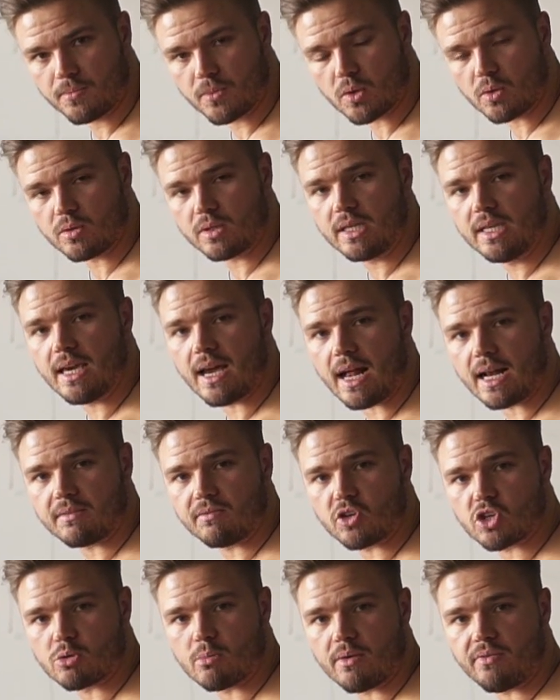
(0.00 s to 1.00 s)
und hier halten
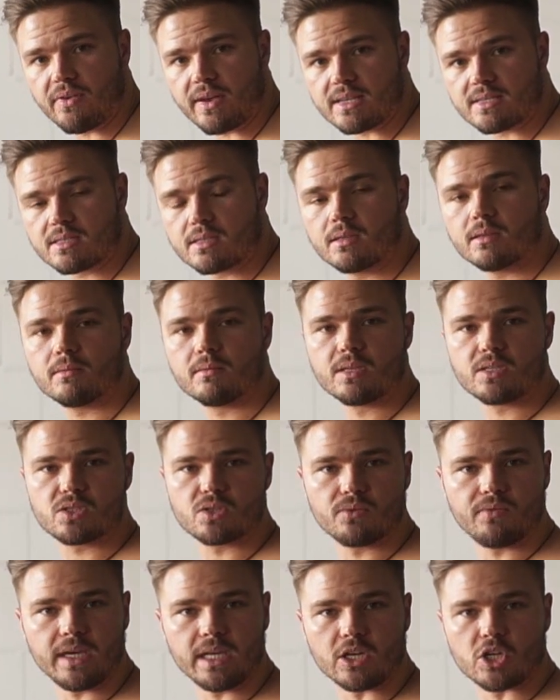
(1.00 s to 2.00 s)
wir schon mal fest, ist
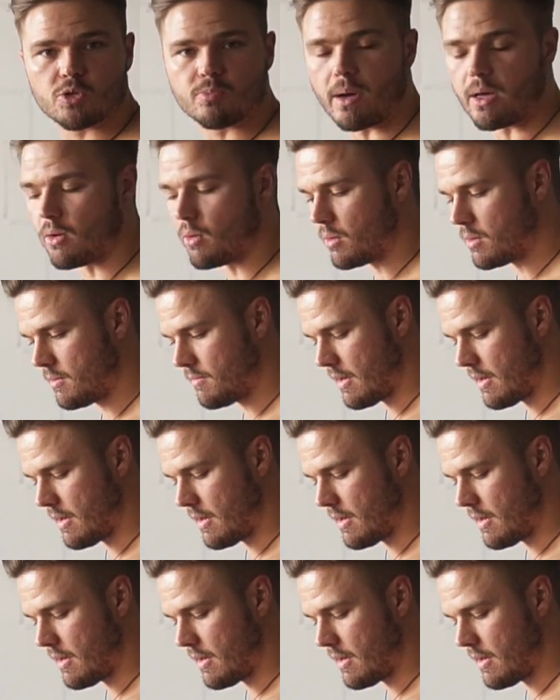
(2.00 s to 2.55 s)
zu wenig Spannung.